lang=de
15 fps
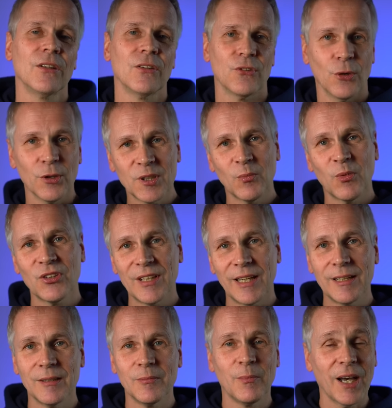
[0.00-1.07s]
Solche
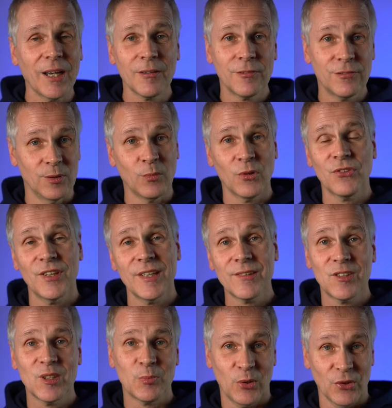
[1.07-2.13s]
Modelle machen
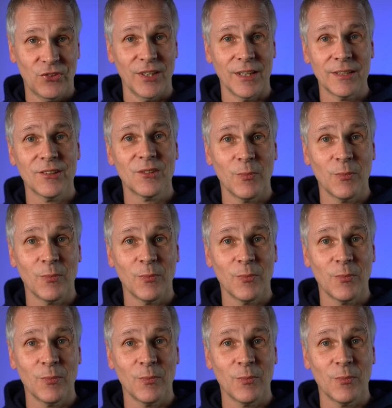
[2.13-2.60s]
65% Prozent